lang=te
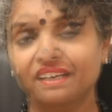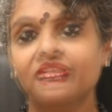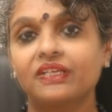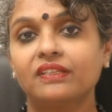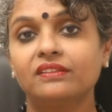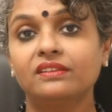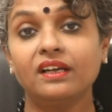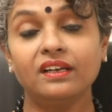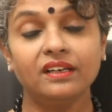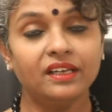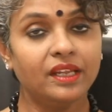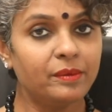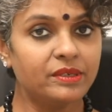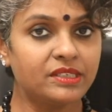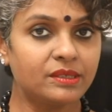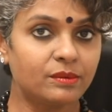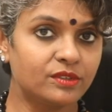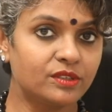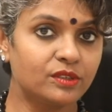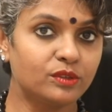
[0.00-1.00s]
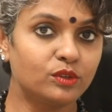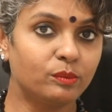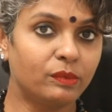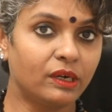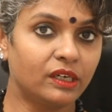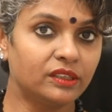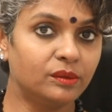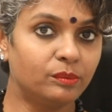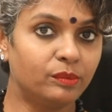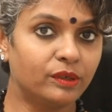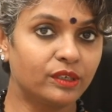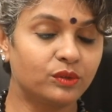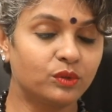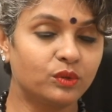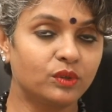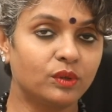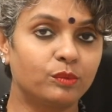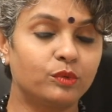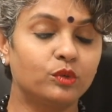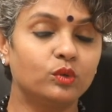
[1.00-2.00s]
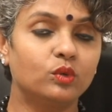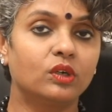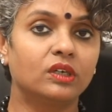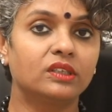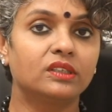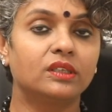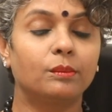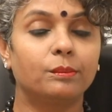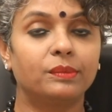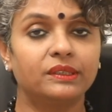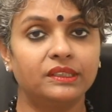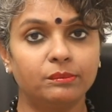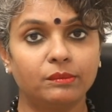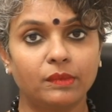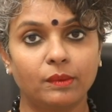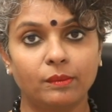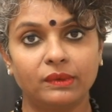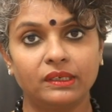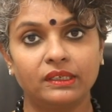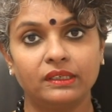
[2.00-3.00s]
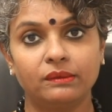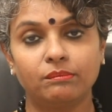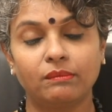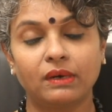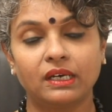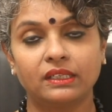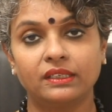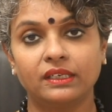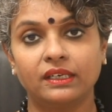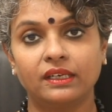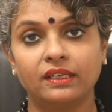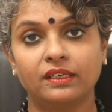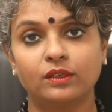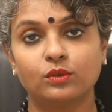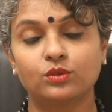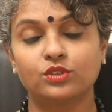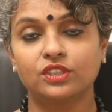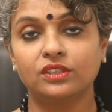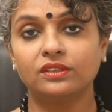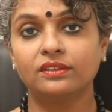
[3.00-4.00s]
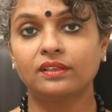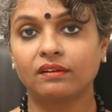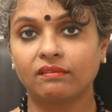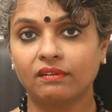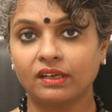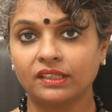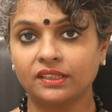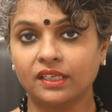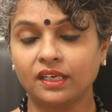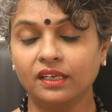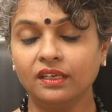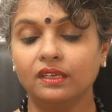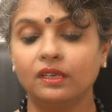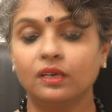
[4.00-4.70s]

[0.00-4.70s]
సంతానలేమి సమస్యతో బాధపడుతున్నప్పుడు ఒక దంపతి మమ్మల్ని మా దగ్గరికి వచ్చిన తర్వాత